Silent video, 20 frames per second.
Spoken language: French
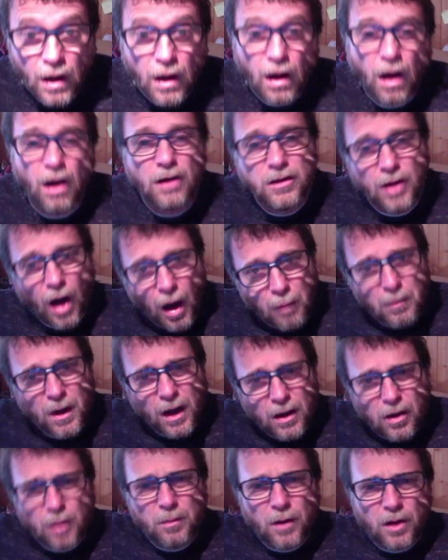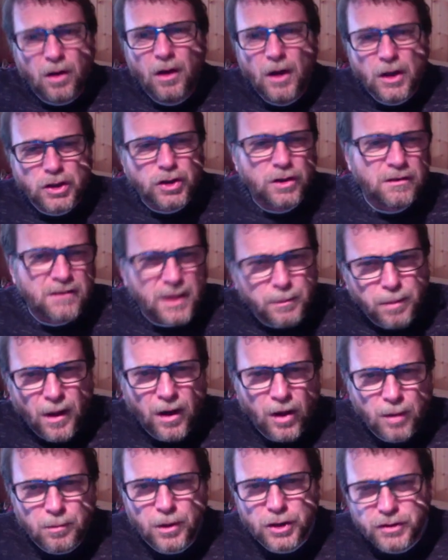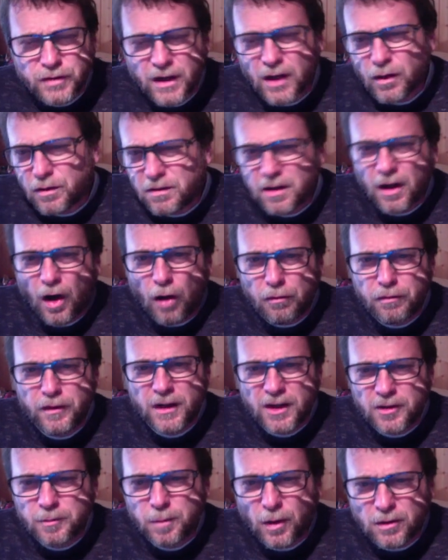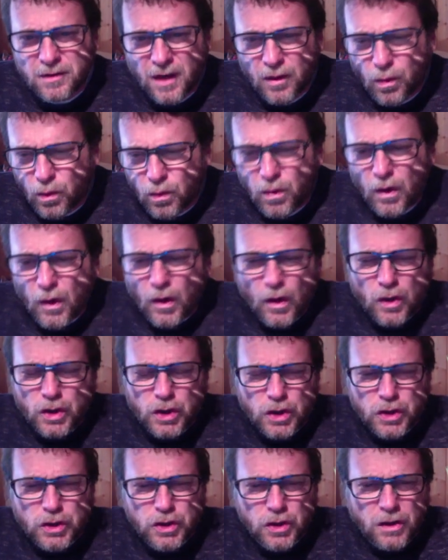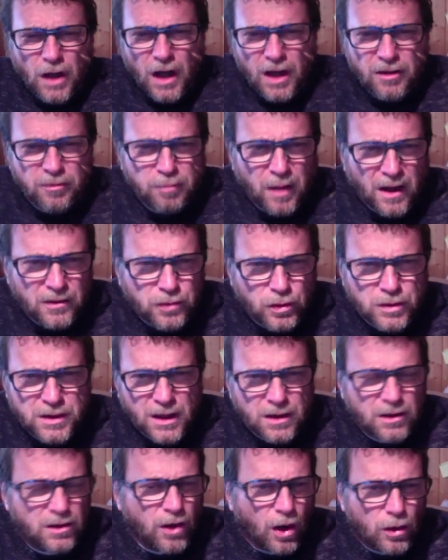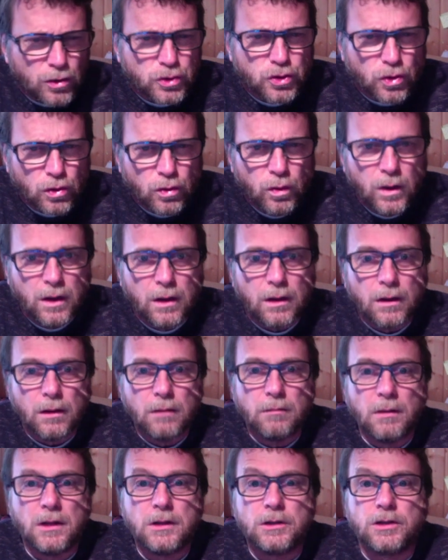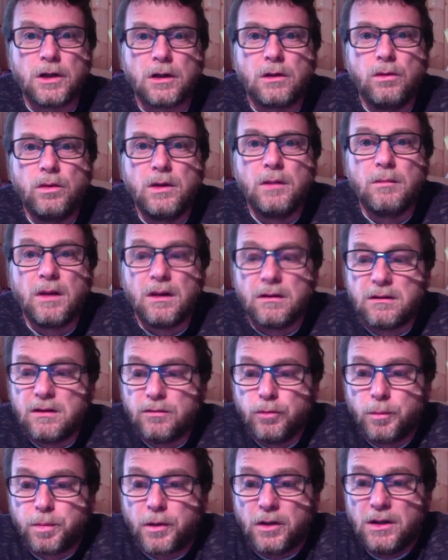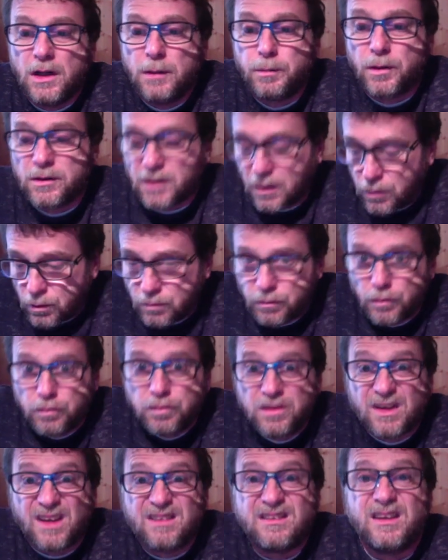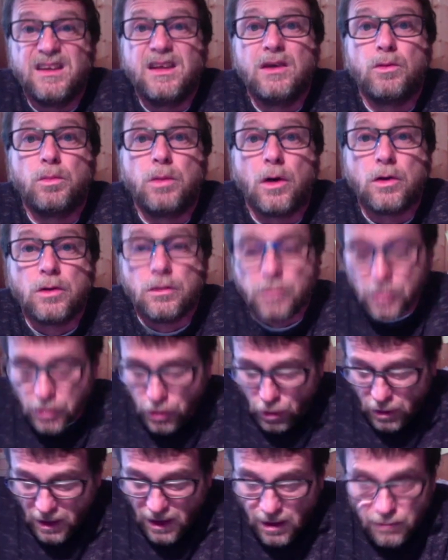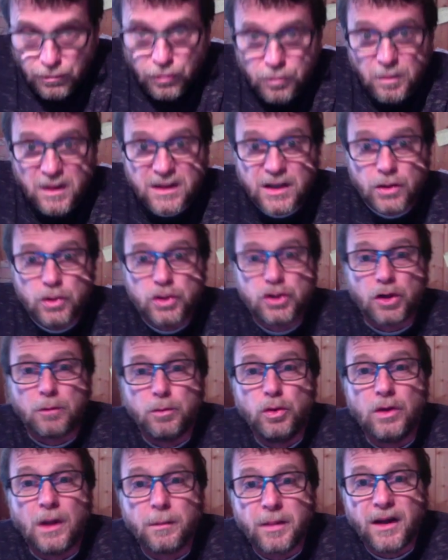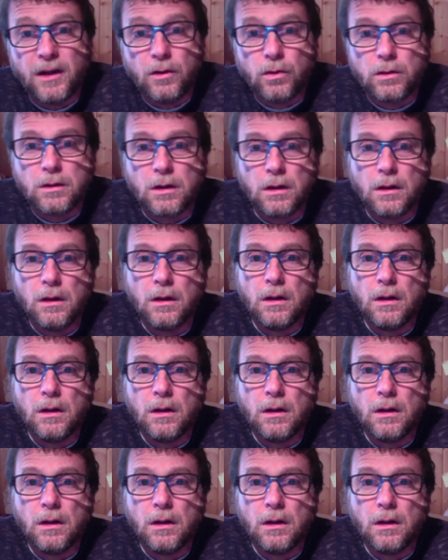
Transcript: Ah, il dit, ah, mais comment, je ne sais pas comment je vais réussir à enfiler ce pantalon, je, n'arrive pas à sauter dedans aujourd'hui. Mais Jacques lui dit, mais si vous preniez le pantalon, vous vous asseyez au bord de votre lit et vous mettez une jambe l'une après l'autre.